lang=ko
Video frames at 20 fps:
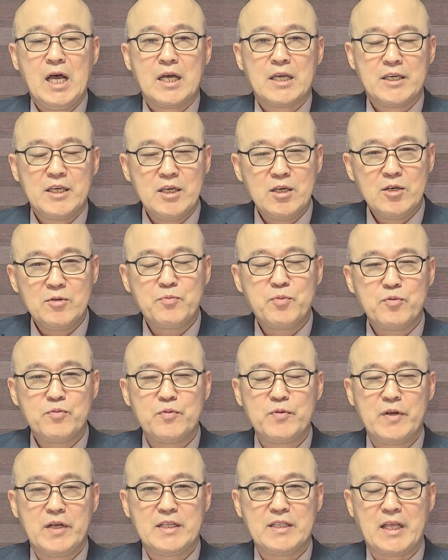이
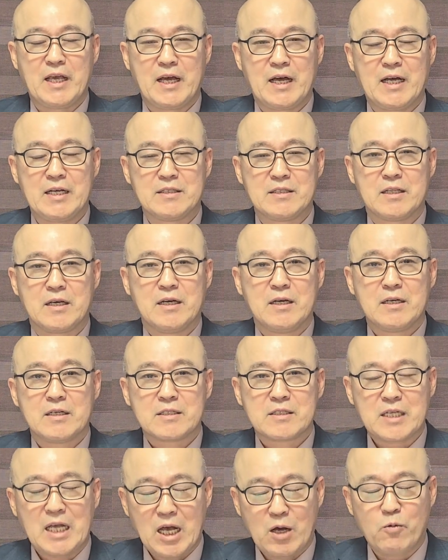부분에 대한
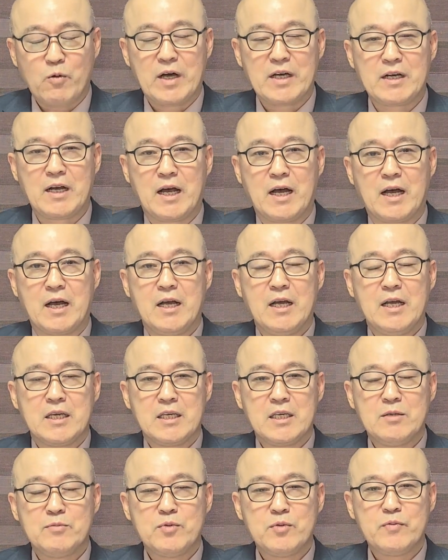사과나
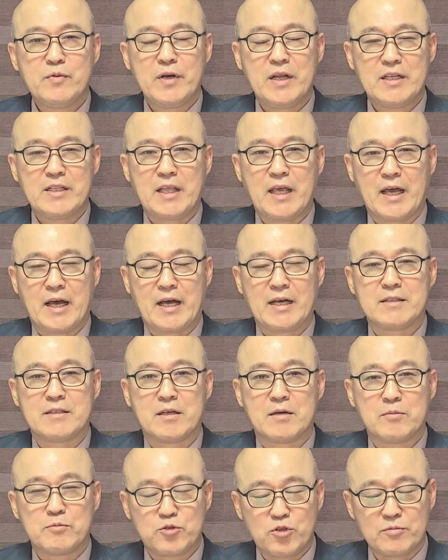이 부분에
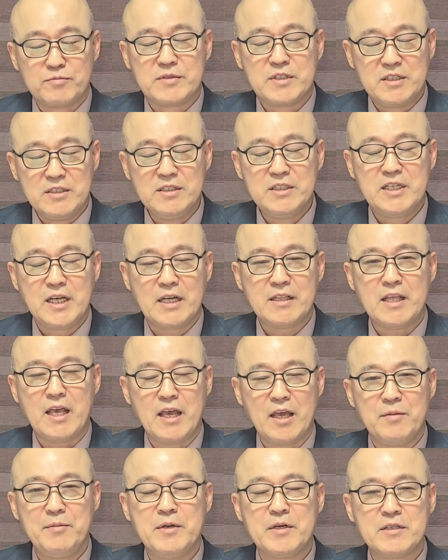대한 좀 진지한
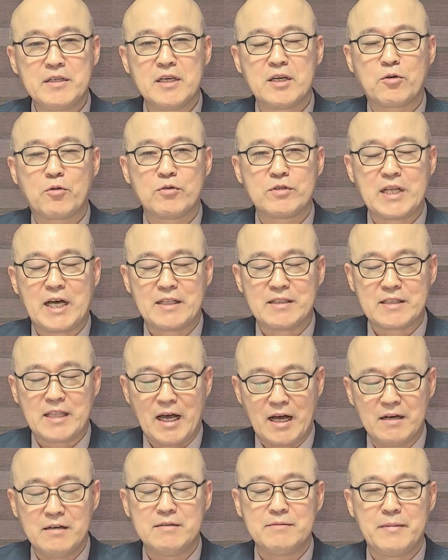해명이 있고 난
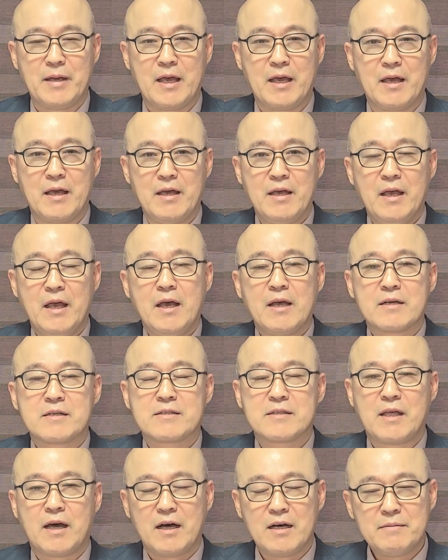다음에
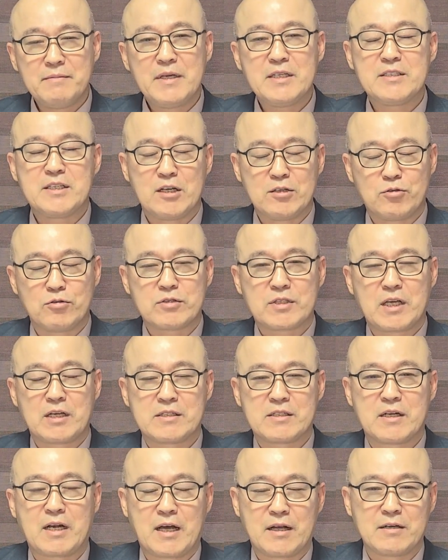그 다음에 제도
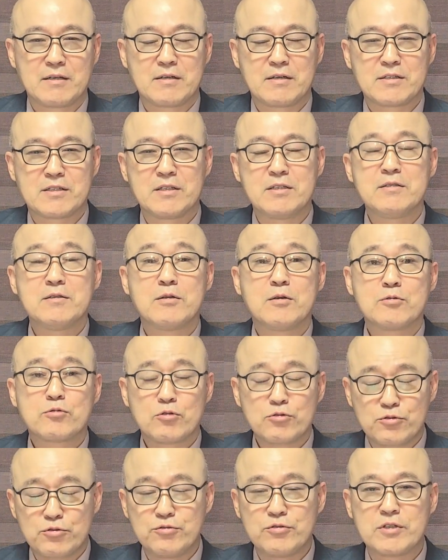탓을 하는 것은 또
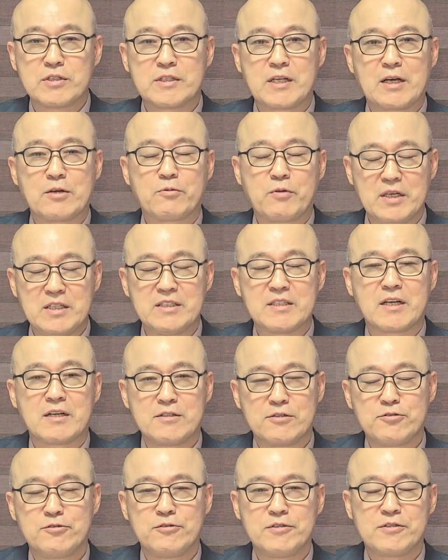순서상
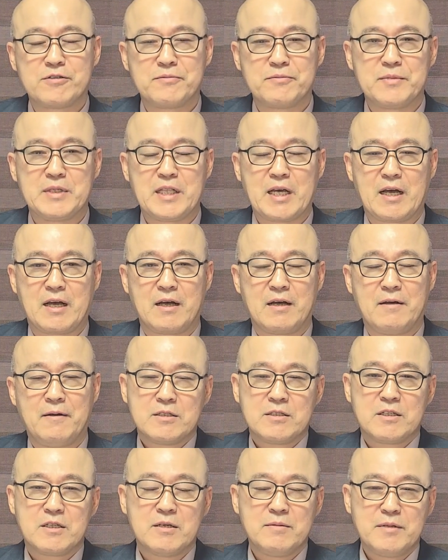괜찮을 수 있습니다.
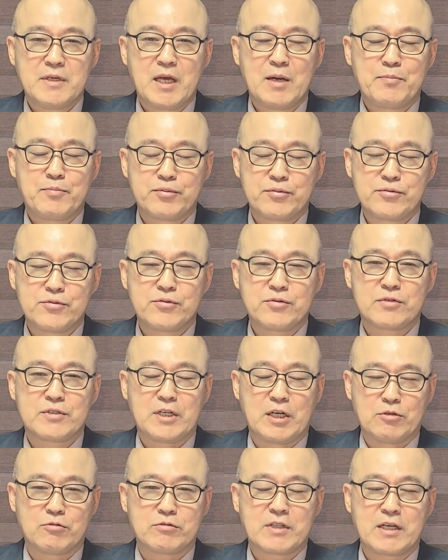지금 이게 불쑥
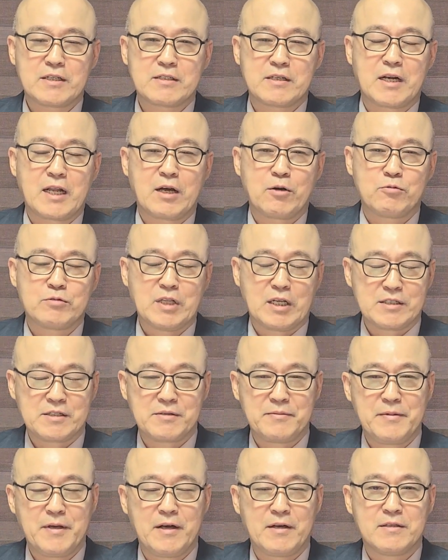제도 탓을 하고
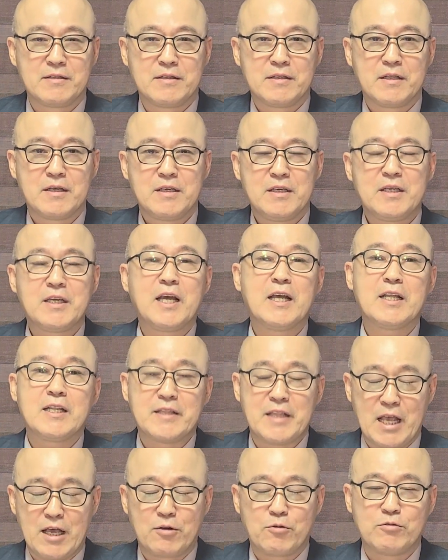나서면 이게
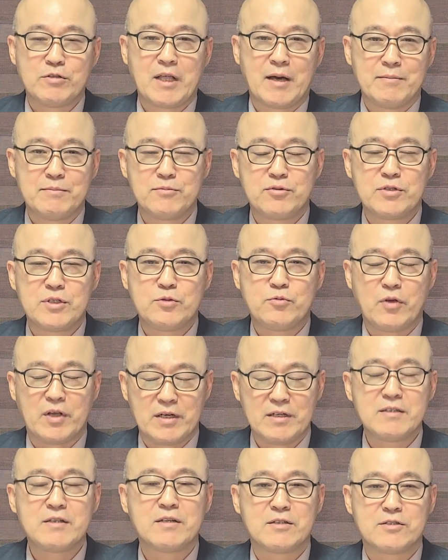내로남불이
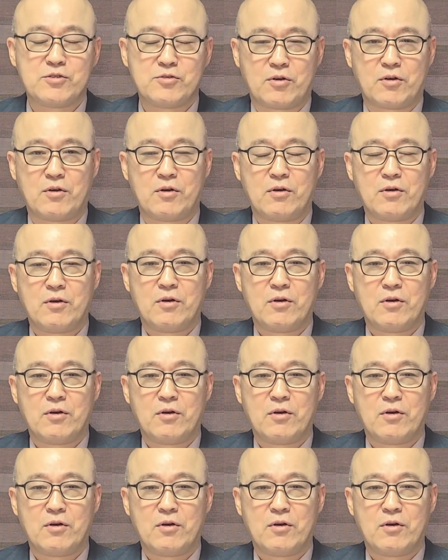되는 거죠.